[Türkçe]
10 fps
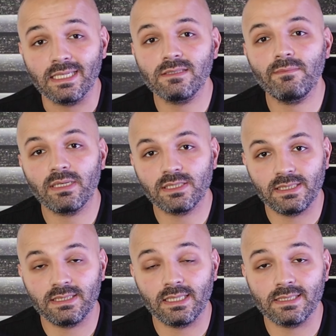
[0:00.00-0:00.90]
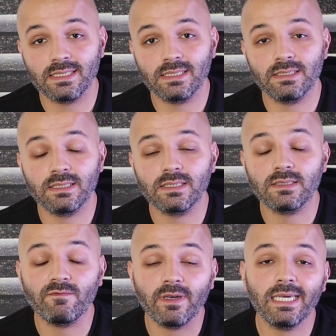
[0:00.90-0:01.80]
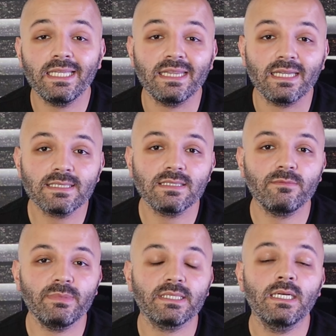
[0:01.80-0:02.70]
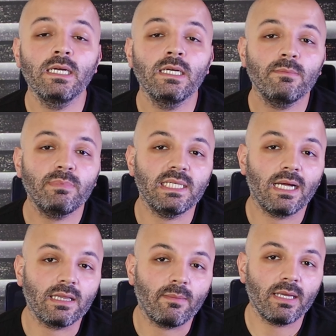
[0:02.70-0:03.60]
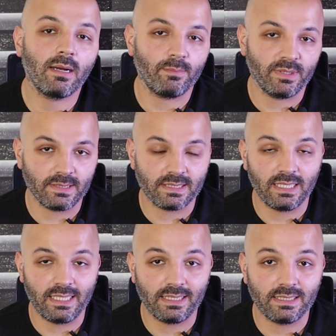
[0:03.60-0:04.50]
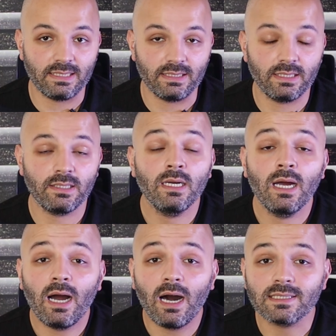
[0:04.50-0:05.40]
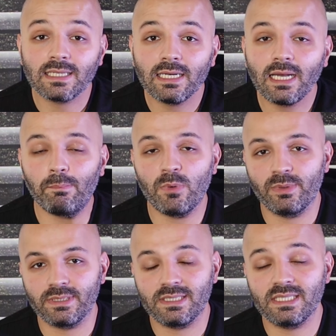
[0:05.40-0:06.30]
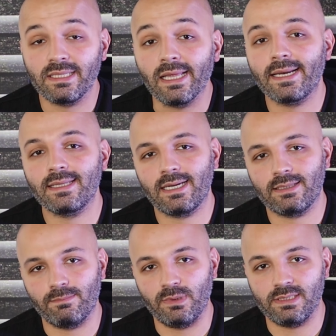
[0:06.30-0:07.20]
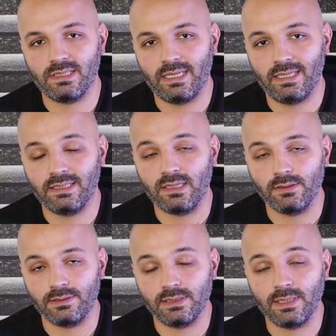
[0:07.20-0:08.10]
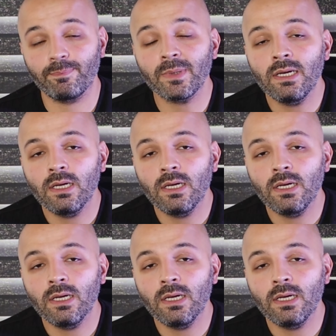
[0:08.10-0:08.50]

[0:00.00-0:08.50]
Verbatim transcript: nasıl başlayacağınızı ve nasıl bir planlama yapmanız gerektiğini, hata yapmamanız için nelere dikkat etmeniz gerektiğini anlatacağım.